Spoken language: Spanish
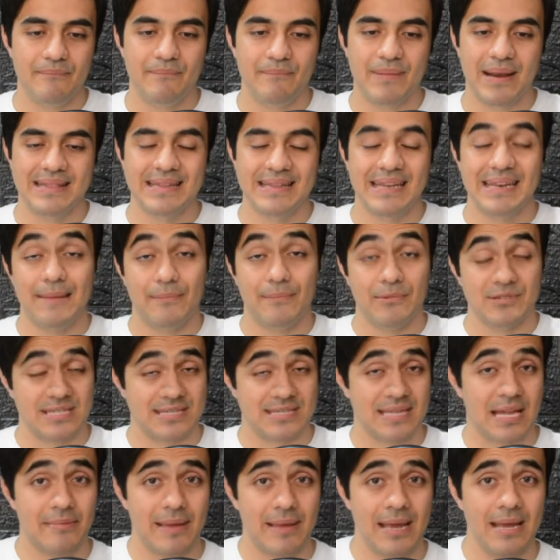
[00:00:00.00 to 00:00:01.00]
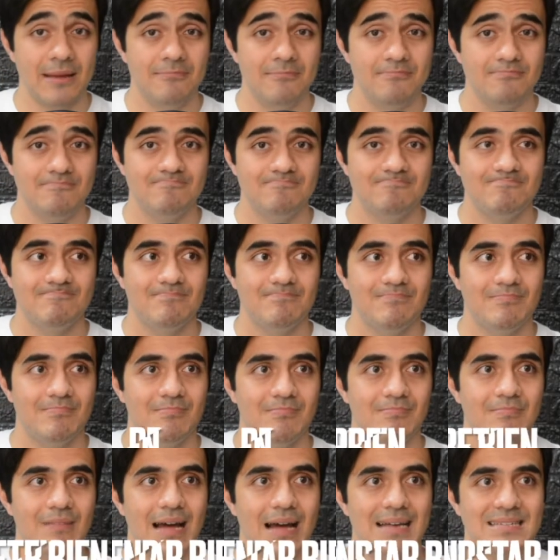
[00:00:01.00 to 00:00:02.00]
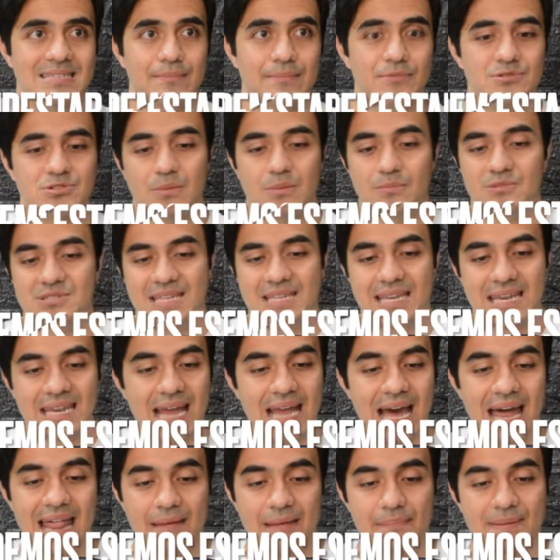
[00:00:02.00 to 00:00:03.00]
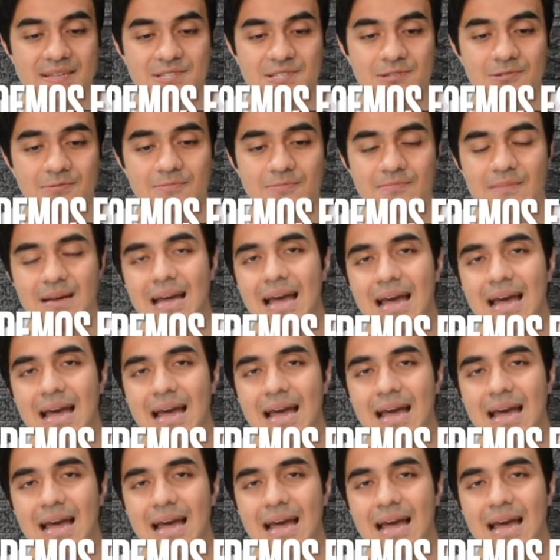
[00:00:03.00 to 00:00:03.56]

pretendemos estar bien, hacemos como si nada pasó,